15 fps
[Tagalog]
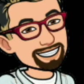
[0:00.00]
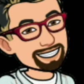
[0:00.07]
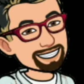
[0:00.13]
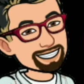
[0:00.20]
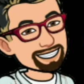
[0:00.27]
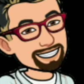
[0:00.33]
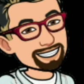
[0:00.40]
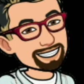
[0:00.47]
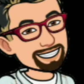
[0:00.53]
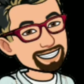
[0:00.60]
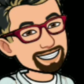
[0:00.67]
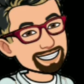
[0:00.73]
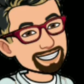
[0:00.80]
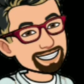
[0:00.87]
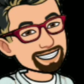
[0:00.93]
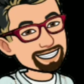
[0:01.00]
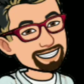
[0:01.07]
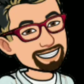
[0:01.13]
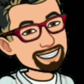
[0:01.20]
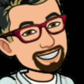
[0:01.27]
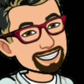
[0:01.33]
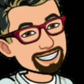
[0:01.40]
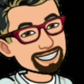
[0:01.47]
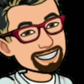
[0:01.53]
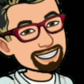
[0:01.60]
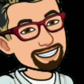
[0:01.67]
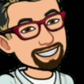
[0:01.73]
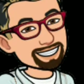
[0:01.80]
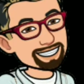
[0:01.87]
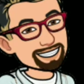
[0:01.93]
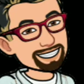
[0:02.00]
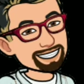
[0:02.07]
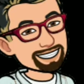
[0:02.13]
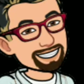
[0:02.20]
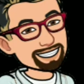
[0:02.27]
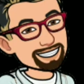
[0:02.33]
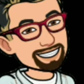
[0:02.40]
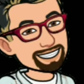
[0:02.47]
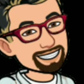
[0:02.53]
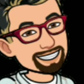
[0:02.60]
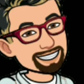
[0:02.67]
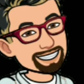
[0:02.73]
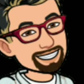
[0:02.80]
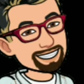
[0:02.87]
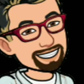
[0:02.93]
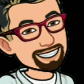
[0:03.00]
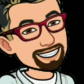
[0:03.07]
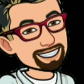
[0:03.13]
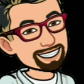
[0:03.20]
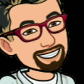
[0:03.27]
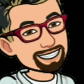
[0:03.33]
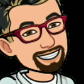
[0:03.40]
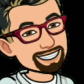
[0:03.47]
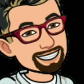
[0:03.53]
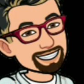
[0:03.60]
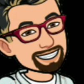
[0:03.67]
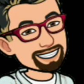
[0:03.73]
So, ganyan lang guys. Click mo yung link to channel, then check join.